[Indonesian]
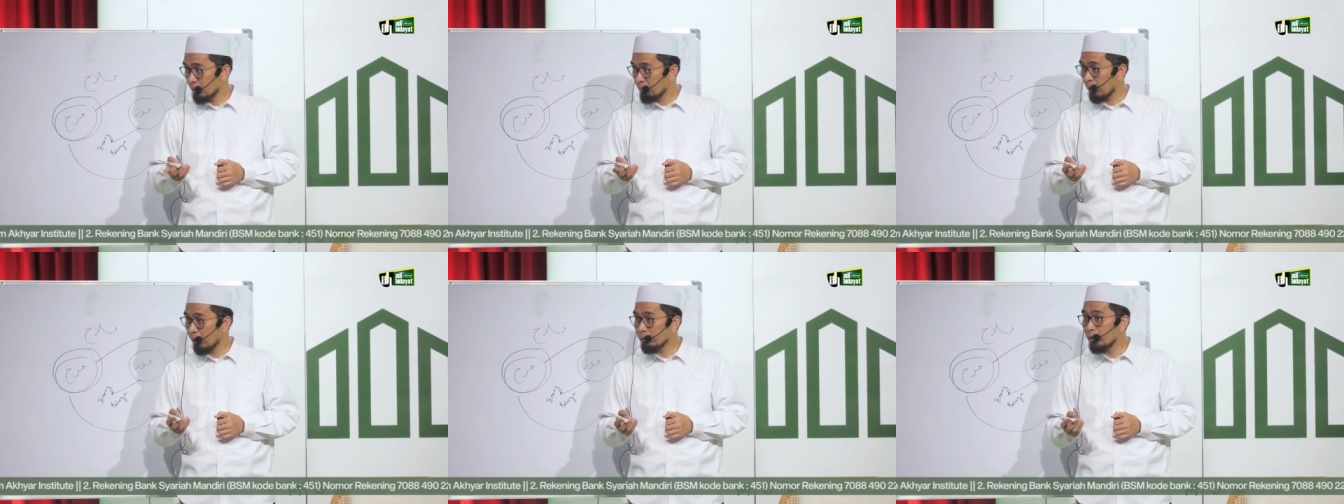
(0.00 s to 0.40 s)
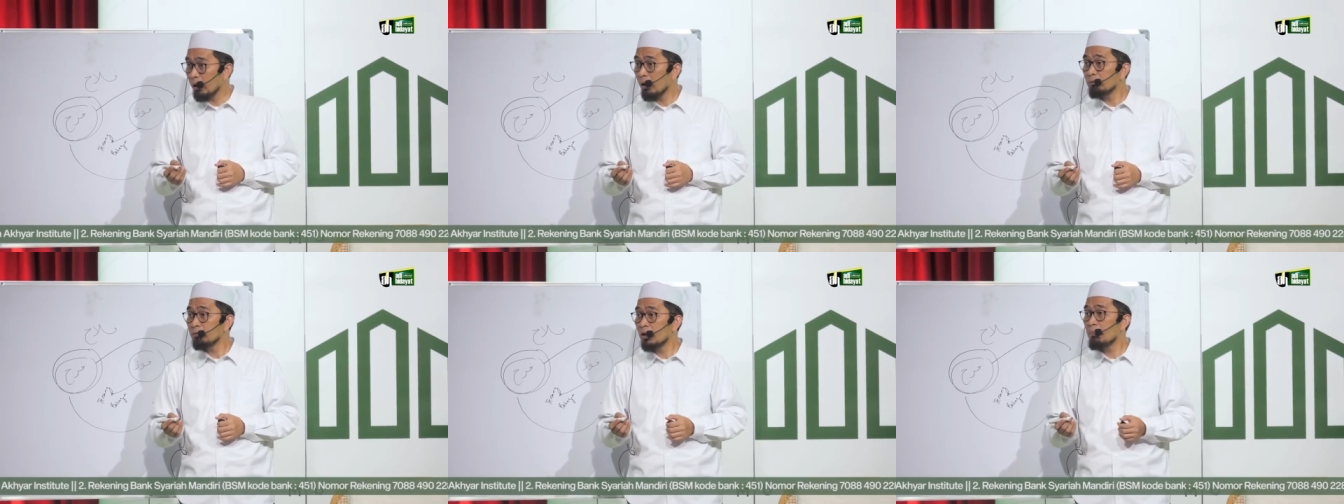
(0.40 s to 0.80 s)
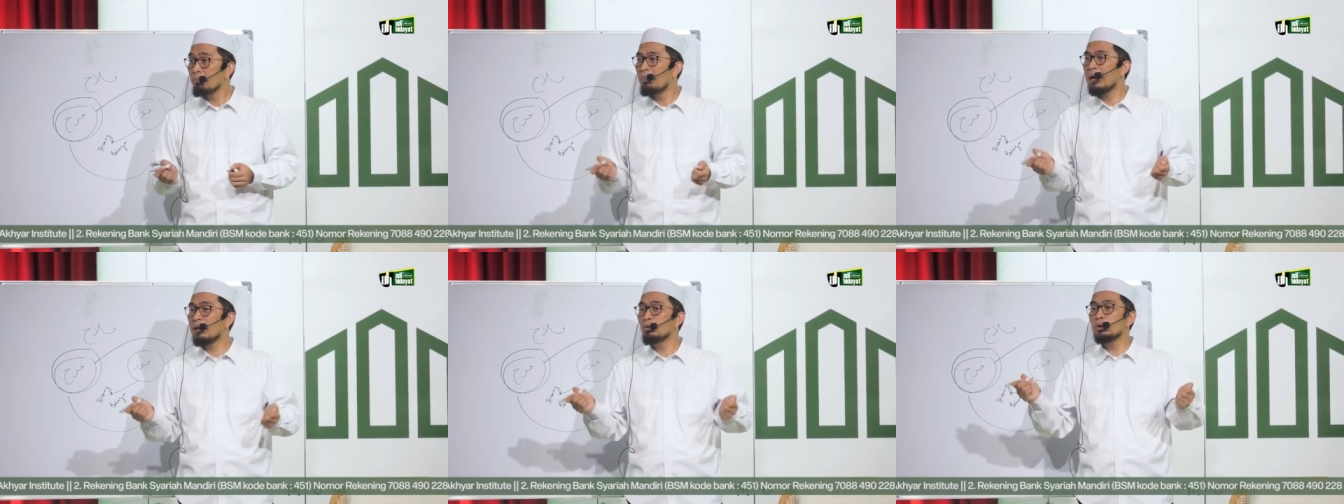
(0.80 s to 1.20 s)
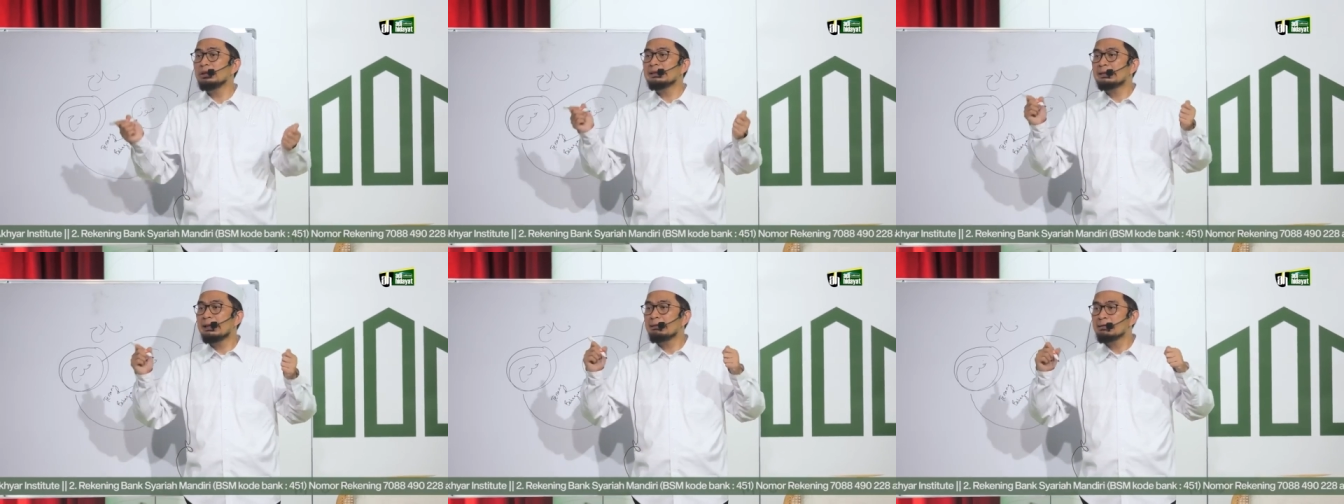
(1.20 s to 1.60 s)
Makanya Allah
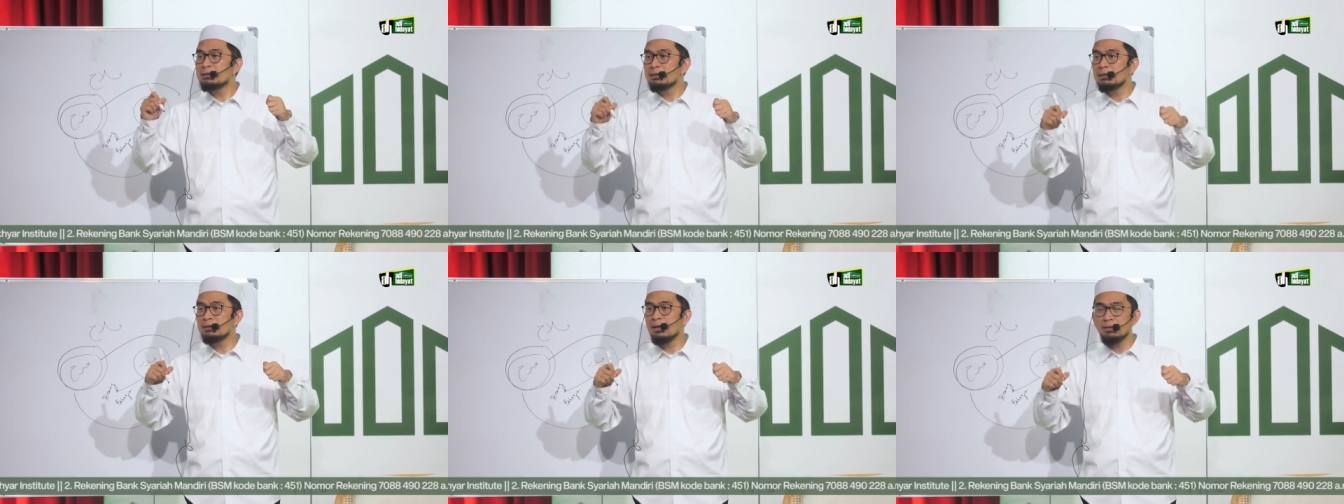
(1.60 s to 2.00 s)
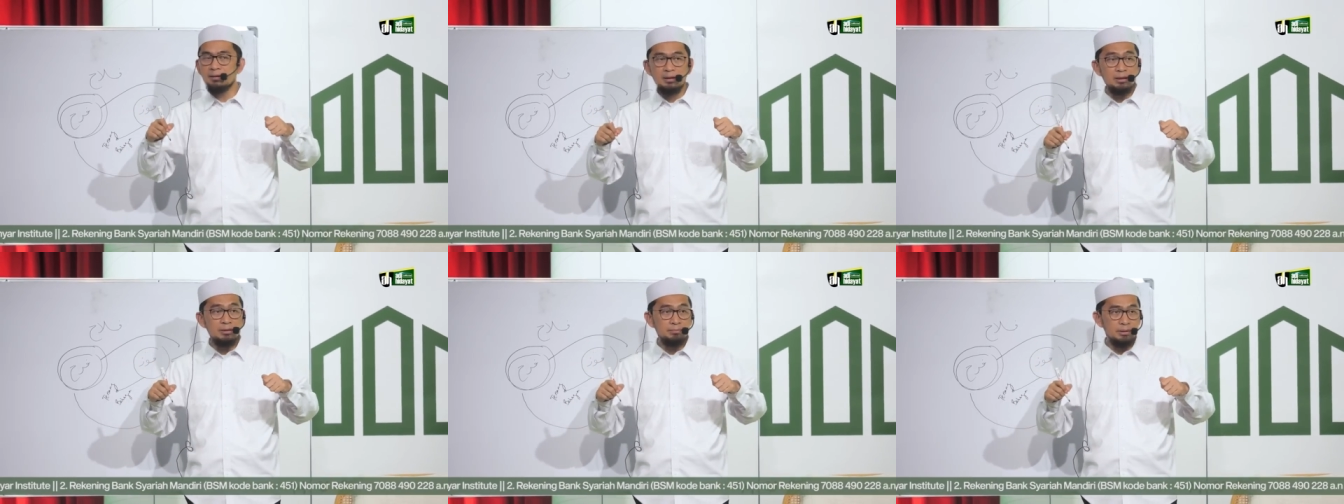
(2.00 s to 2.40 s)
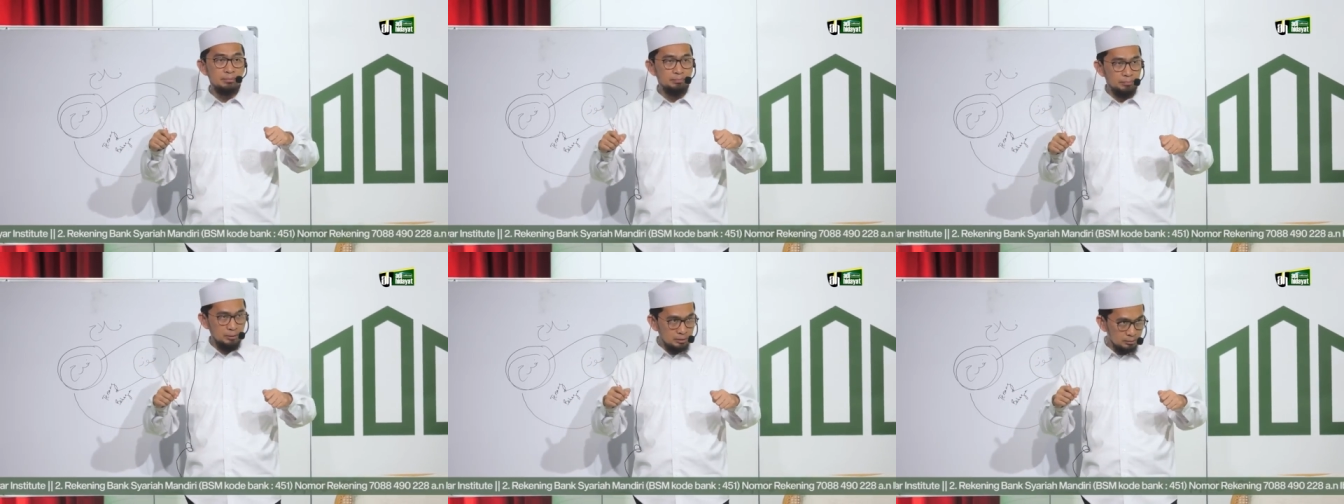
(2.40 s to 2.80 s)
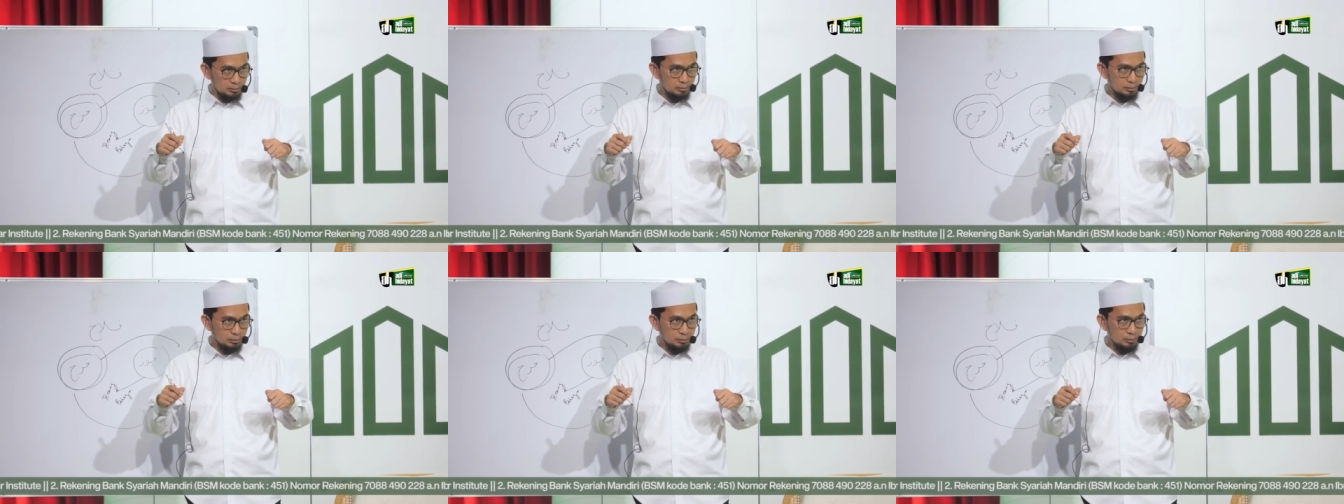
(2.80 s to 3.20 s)
bangunkan kita dari mimpi,
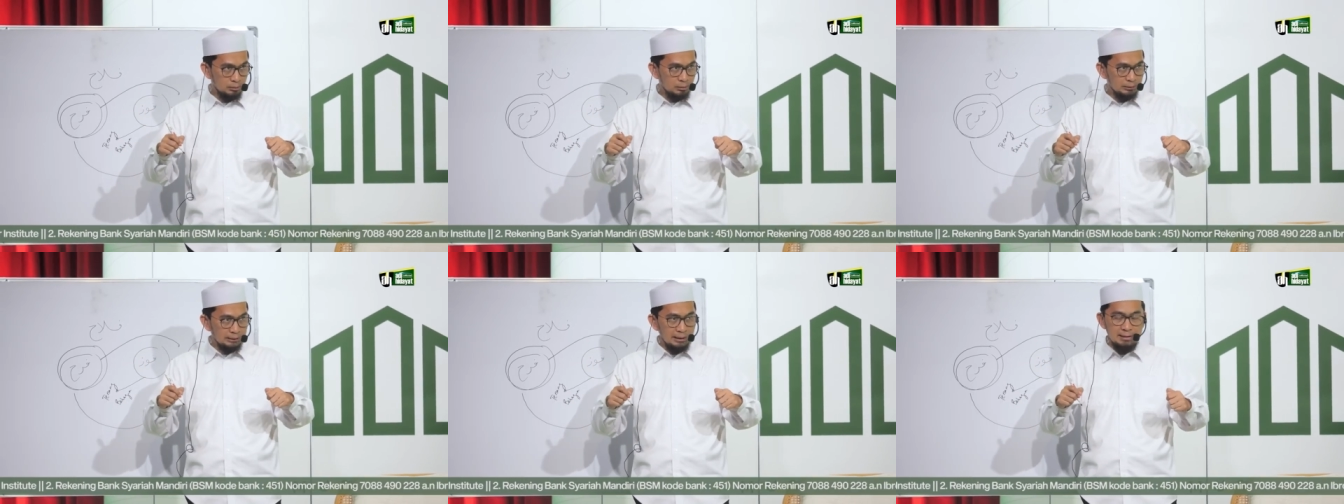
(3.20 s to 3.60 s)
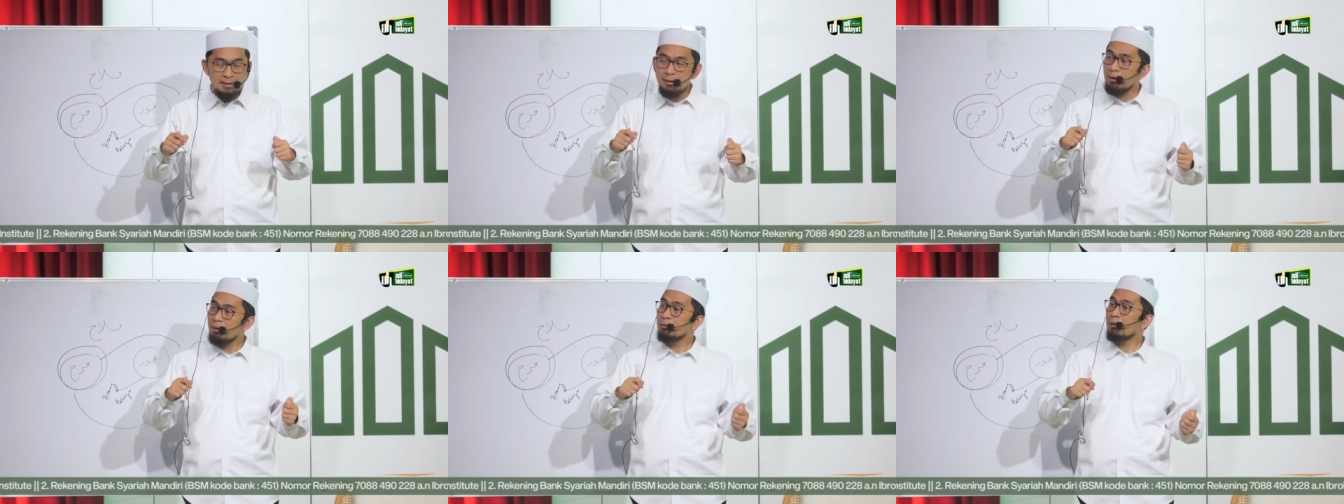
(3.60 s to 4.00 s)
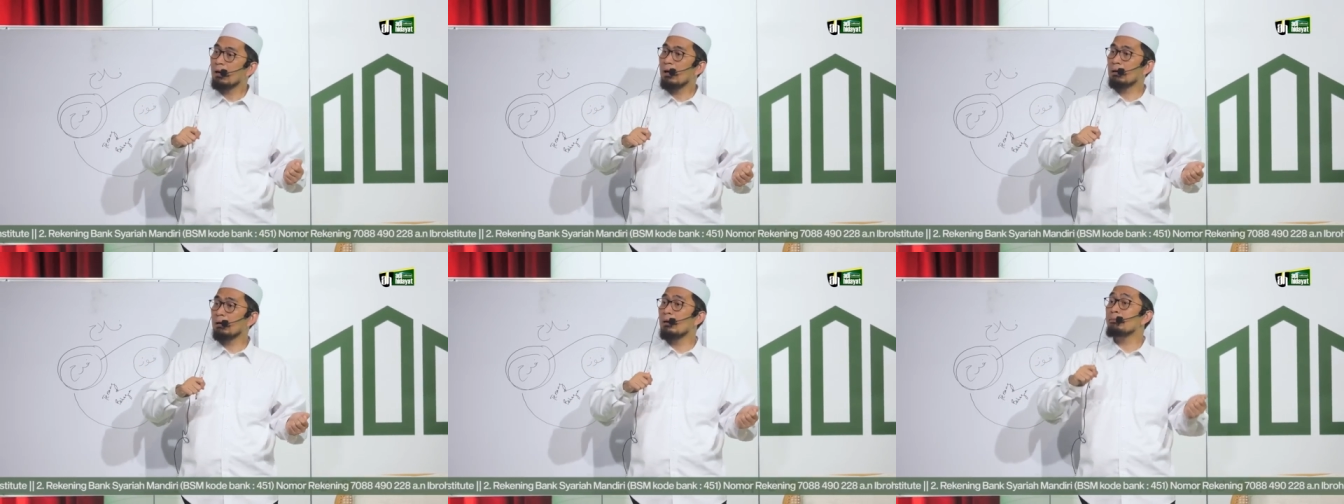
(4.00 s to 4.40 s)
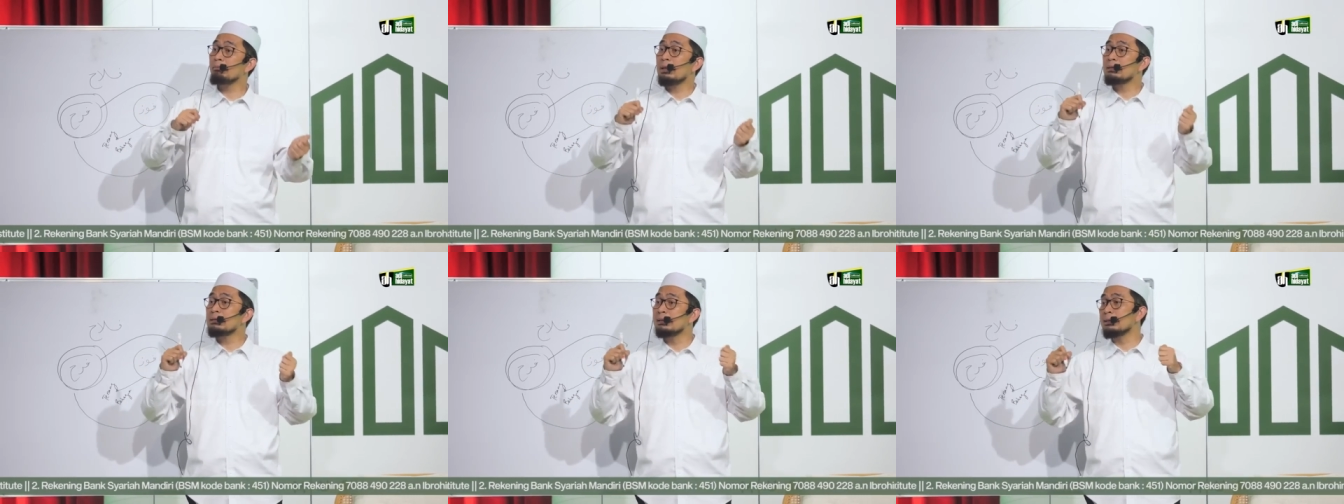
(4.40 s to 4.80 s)
naikkan
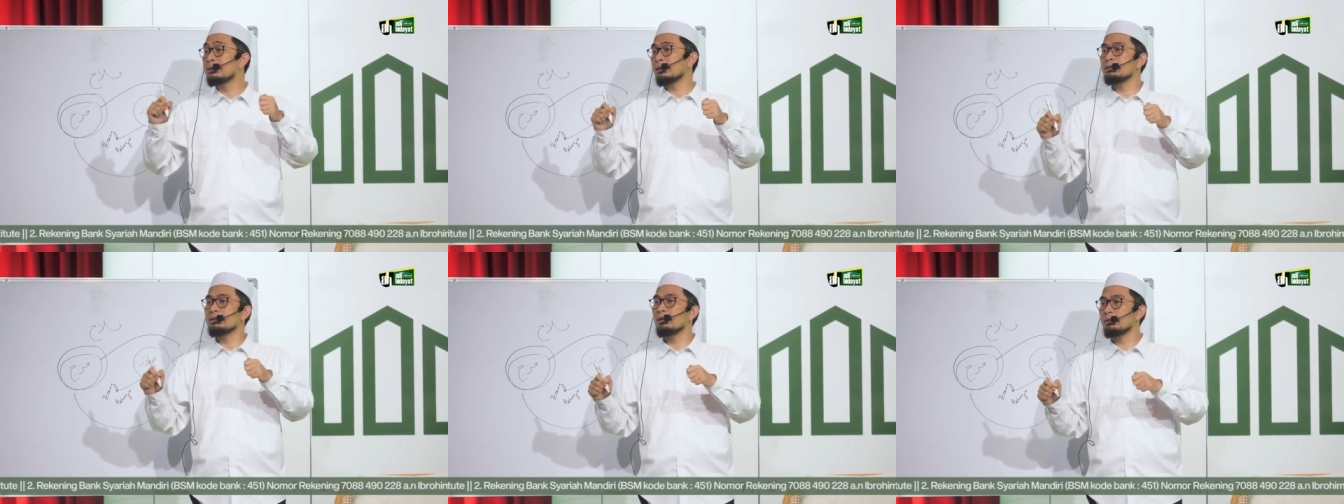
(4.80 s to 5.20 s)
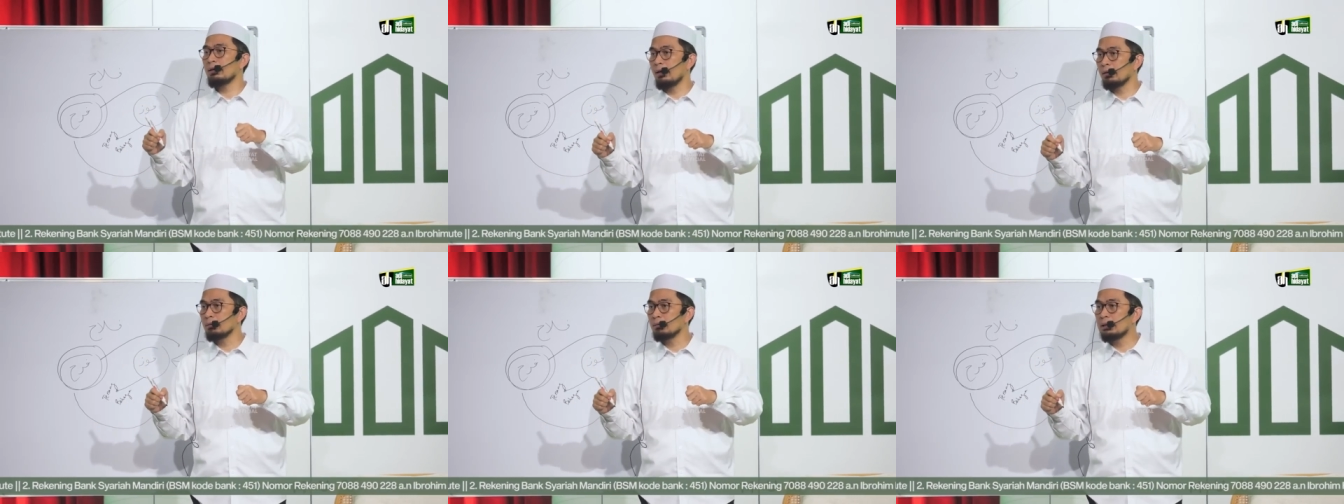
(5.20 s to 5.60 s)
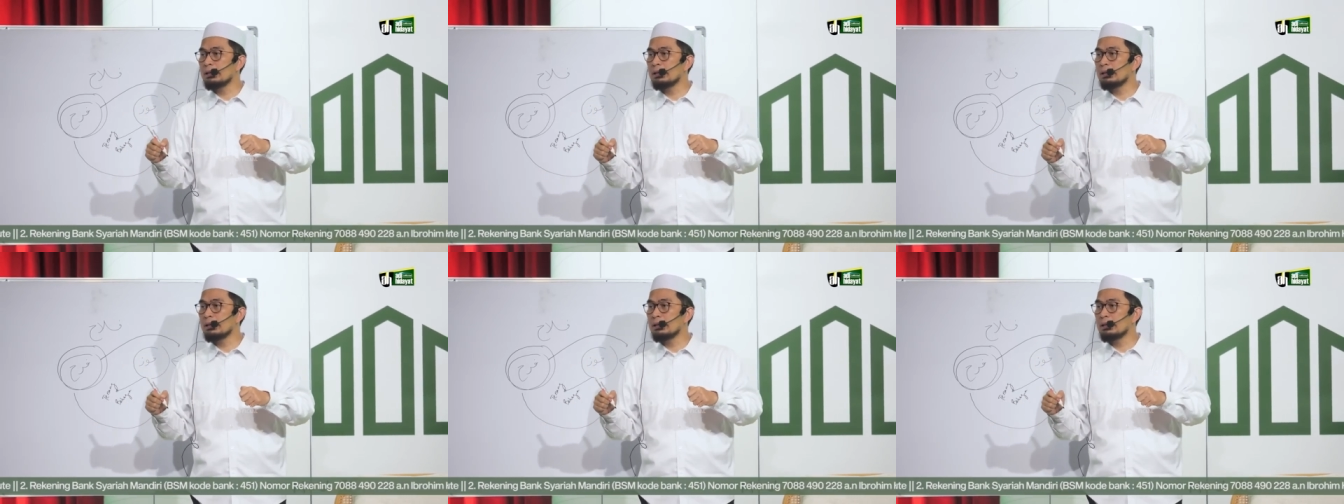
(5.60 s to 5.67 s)
harapan jadi kenyataan.